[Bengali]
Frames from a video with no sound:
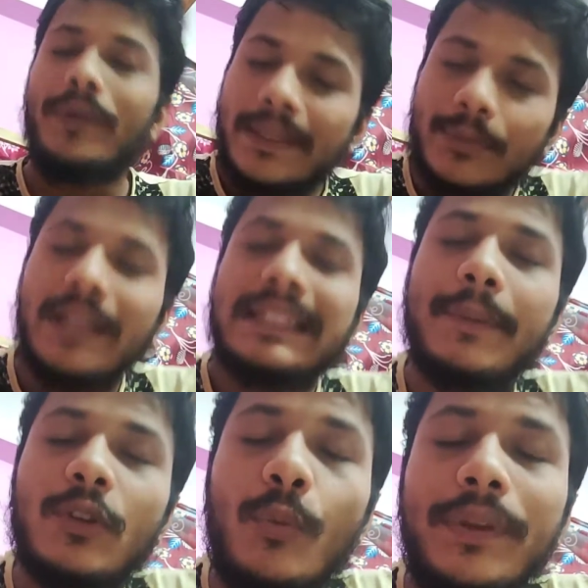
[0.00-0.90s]
অভিনয় বলে এই
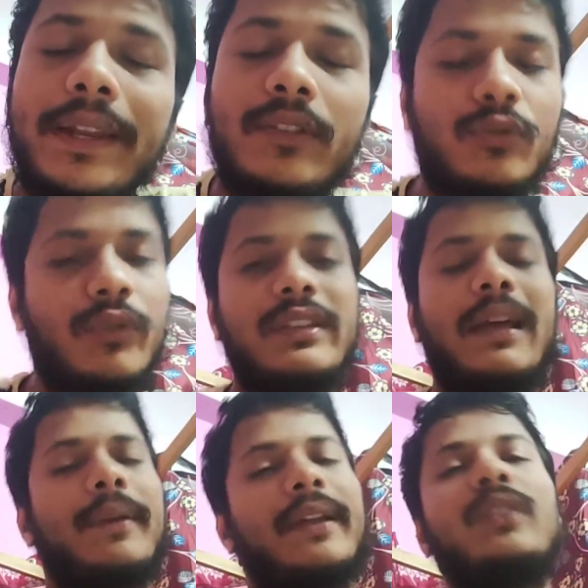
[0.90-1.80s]
সিনেমাতে অভিনয় কিন্তু করেছে
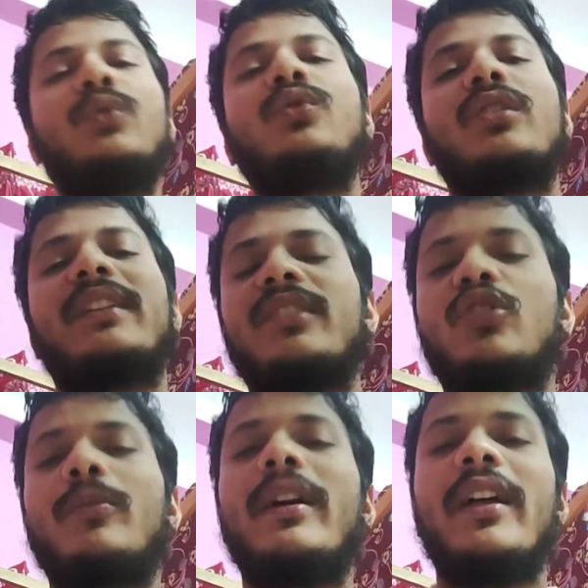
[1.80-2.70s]
আমার ক্ষেত্রে দুজন রাজেশ
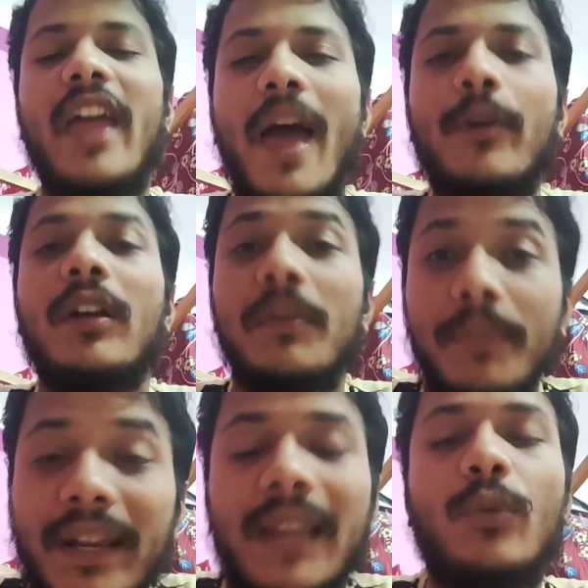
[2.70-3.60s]
শর্মা এবং
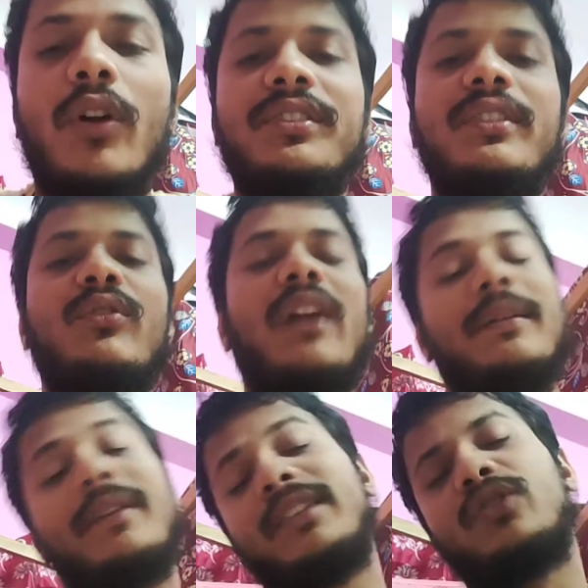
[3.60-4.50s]
মৃণাল মুখার্জি দেখুন
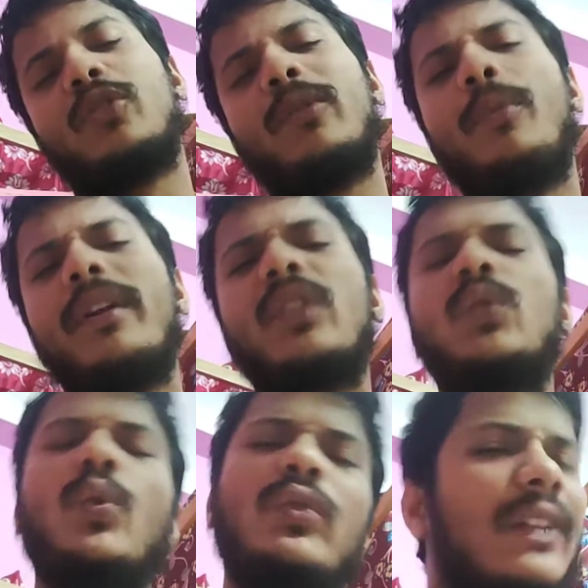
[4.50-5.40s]
রাজেশ শর্মার অভিনয়টা
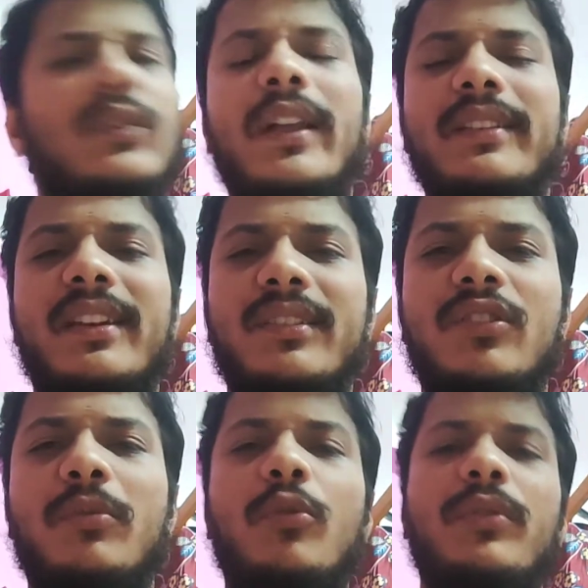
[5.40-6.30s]
দুর্দান্ত লেগেছে রাজেশ
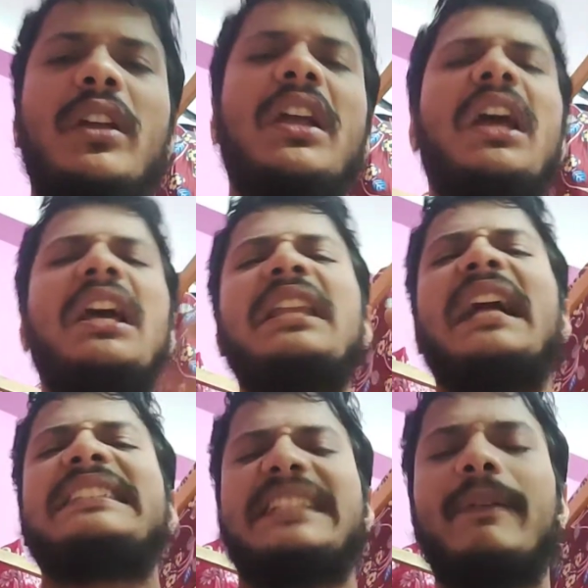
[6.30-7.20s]
শর্মার অভিনয়
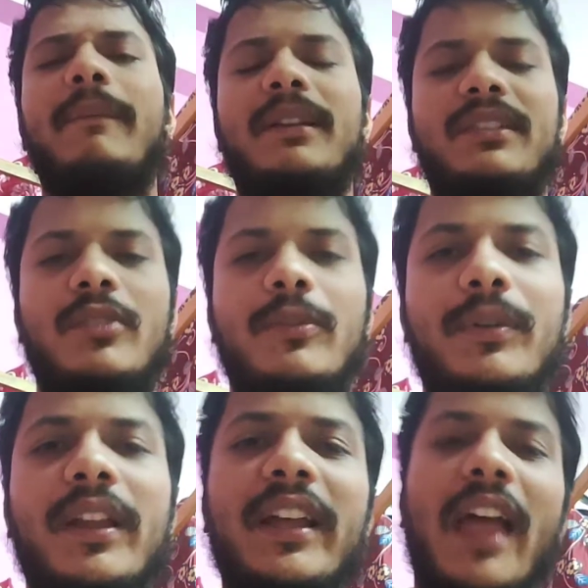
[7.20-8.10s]
লাজ্জাবাব রাজেশ শর্মা
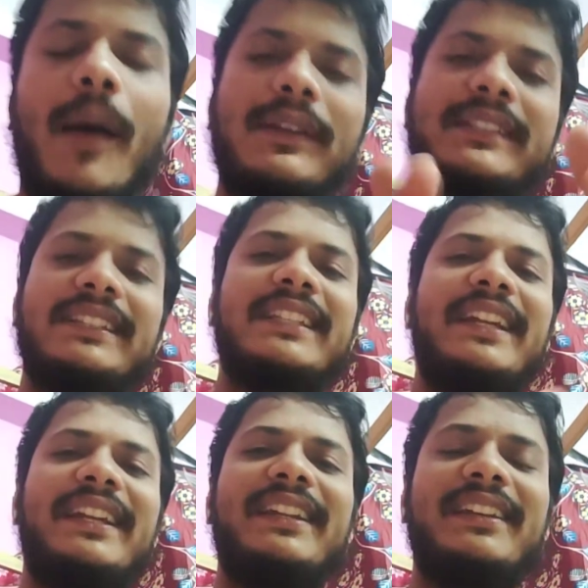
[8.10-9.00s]
অভিনয় এবং শেষে